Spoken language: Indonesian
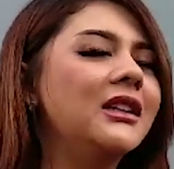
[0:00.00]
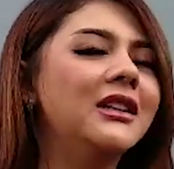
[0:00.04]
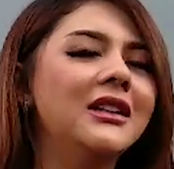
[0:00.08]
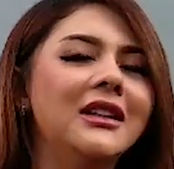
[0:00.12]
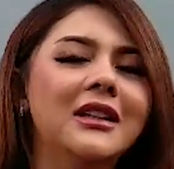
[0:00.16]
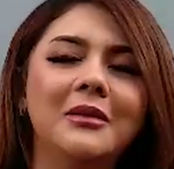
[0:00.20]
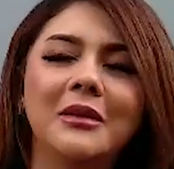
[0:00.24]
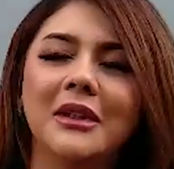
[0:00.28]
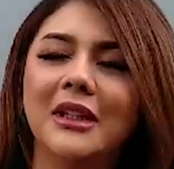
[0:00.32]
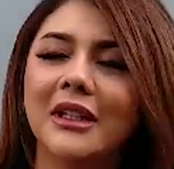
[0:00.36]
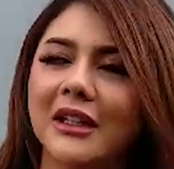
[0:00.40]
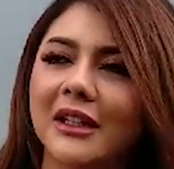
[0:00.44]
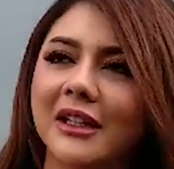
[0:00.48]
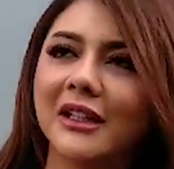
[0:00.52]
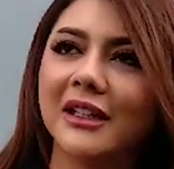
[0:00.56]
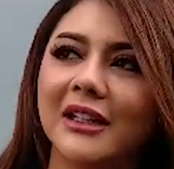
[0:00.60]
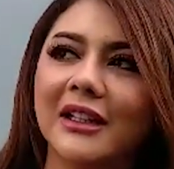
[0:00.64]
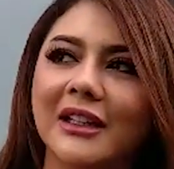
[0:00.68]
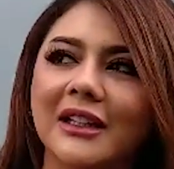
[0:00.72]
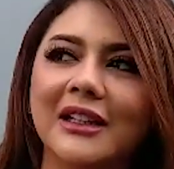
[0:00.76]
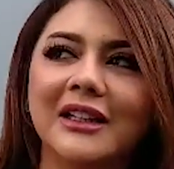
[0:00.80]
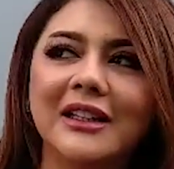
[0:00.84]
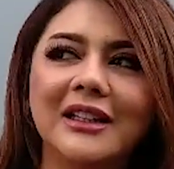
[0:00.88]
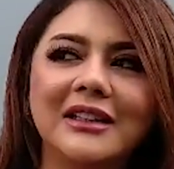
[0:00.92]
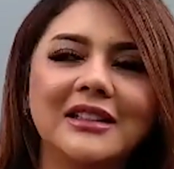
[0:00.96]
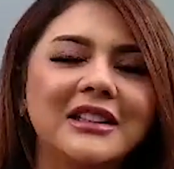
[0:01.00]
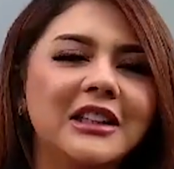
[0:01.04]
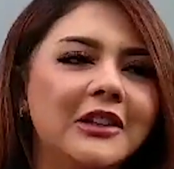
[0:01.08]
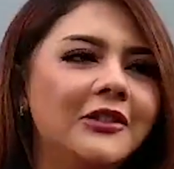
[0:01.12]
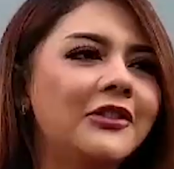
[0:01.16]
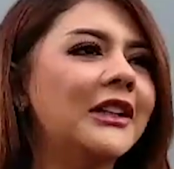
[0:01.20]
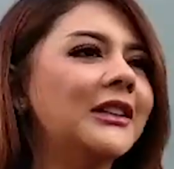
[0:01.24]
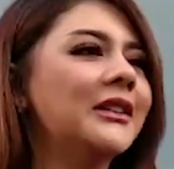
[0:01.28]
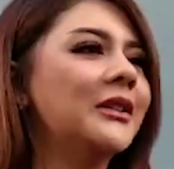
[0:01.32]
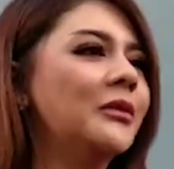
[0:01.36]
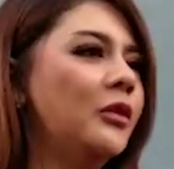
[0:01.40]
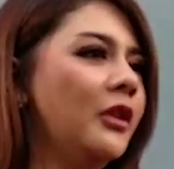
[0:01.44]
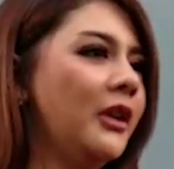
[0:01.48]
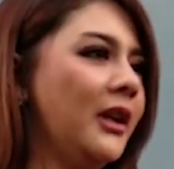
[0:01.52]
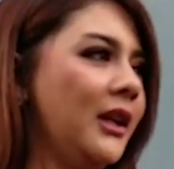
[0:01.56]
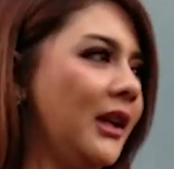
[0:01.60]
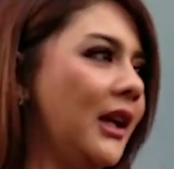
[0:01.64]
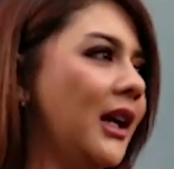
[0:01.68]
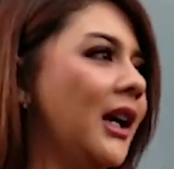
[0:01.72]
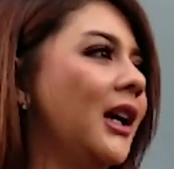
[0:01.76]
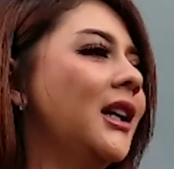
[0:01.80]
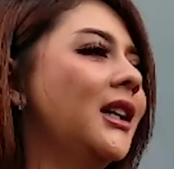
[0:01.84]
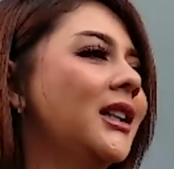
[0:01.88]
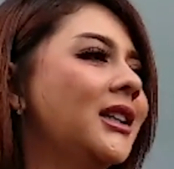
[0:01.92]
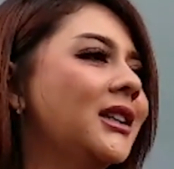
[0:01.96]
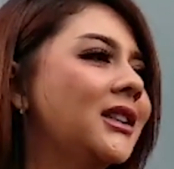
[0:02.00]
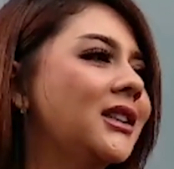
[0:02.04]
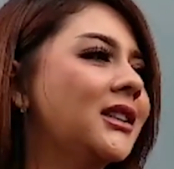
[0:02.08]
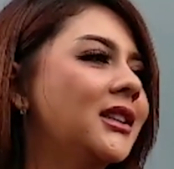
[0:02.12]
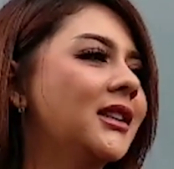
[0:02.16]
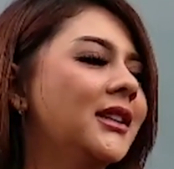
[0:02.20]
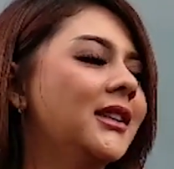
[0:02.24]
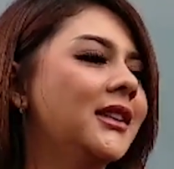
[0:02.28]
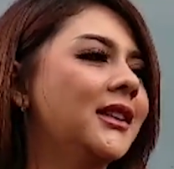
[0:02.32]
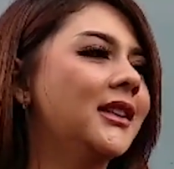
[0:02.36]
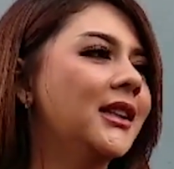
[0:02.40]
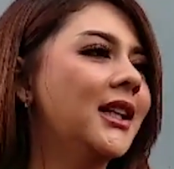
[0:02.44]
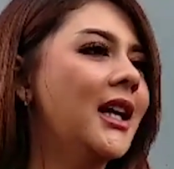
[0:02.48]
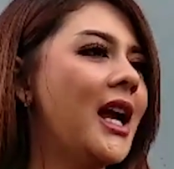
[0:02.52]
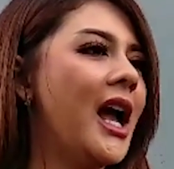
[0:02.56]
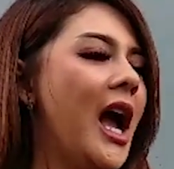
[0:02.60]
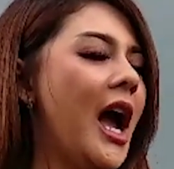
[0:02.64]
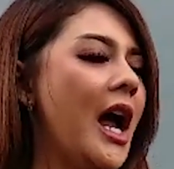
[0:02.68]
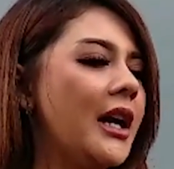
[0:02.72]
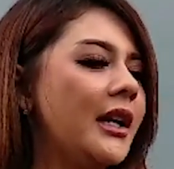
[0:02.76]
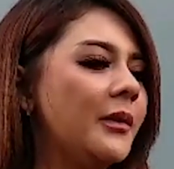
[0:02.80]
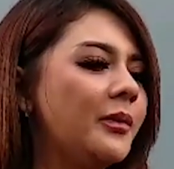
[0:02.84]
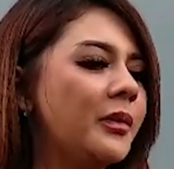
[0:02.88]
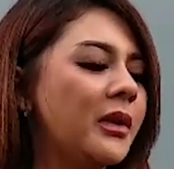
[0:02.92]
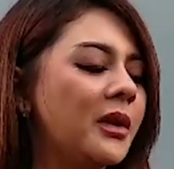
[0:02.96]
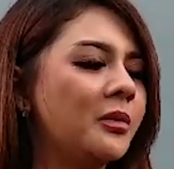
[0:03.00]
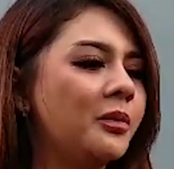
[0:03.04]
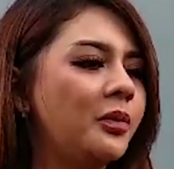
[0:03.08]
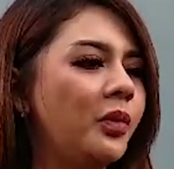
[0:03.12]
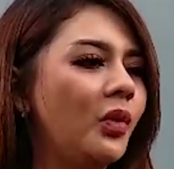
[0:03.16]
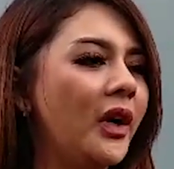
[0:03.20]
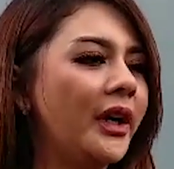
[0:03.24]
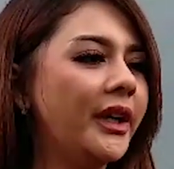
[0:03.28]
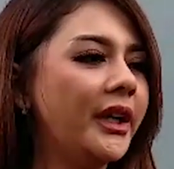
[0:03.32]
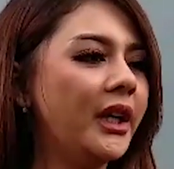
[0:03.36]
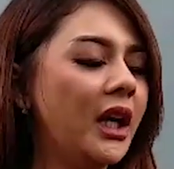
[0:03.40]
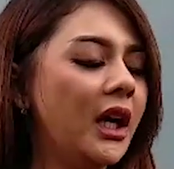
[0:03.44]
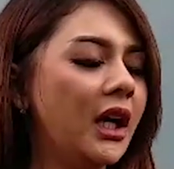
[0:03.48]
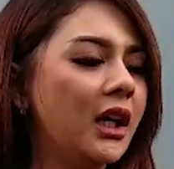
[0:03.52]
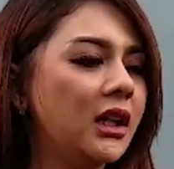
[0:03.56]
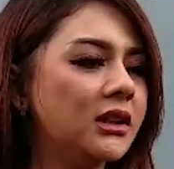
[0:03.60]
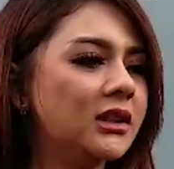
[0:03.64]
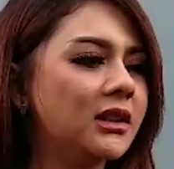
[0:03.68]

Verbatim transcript: lebih ke sifat mungkin ya ada perempuan yang